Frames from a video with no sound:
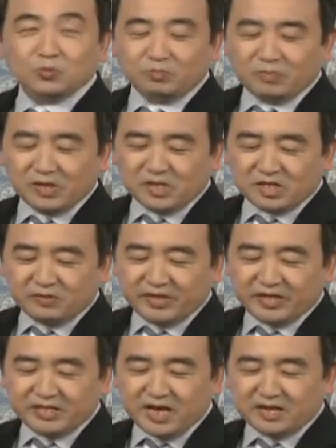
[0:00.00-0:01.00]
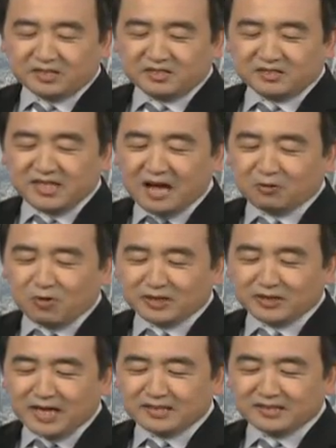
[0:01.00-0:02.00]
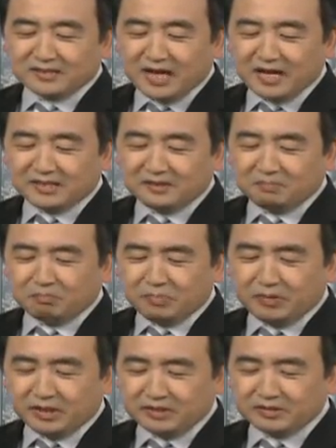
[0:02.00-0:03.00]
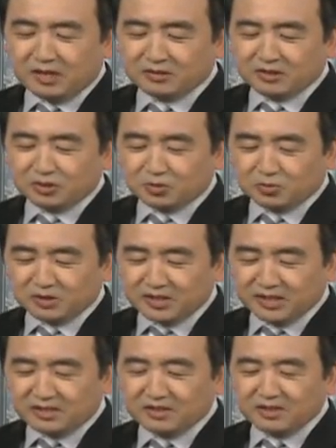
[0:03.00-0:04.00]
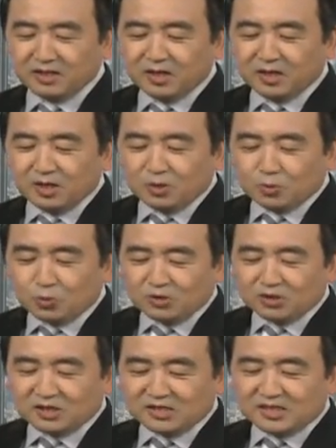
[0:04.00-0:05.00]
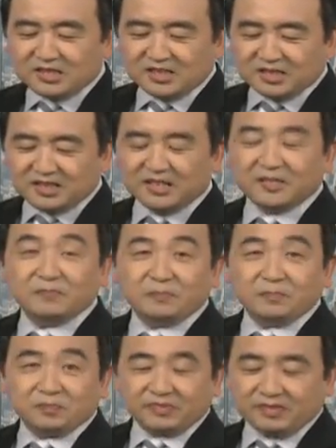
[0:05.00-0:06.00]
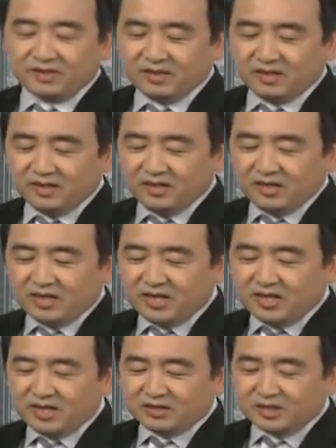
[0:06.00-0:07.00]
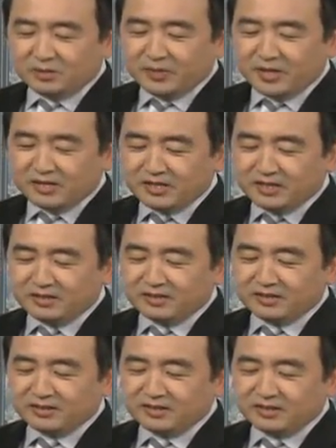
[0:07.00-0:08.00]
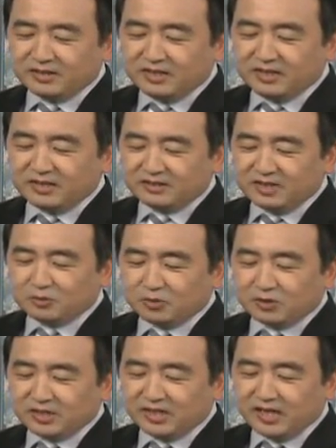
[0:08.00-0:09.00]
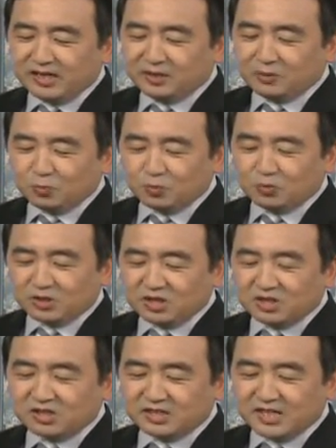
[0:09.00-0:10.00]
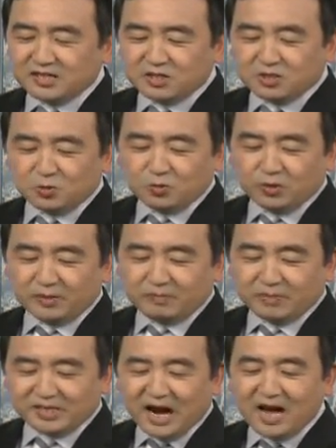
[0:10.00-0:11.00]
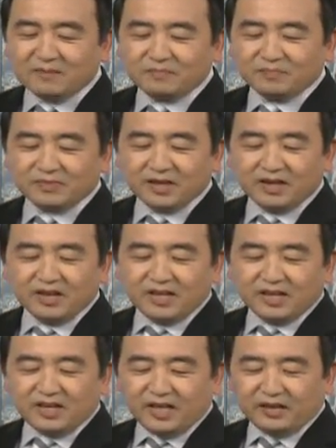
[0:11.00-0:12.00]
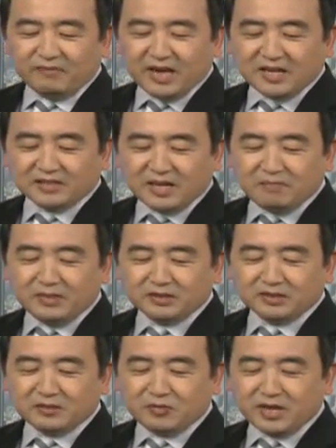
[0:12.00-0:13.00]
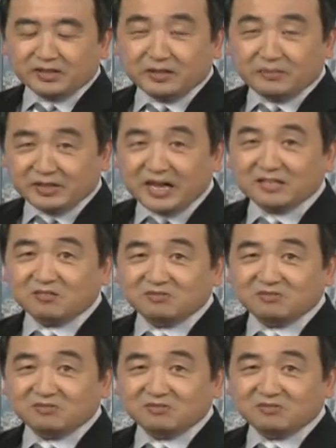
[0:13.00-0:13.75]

被视为央视大管家的财经频道的总监郭振喜，呃，制片人呃叫做田立武，涉嫌受贿被查。另外三名人员也被带走，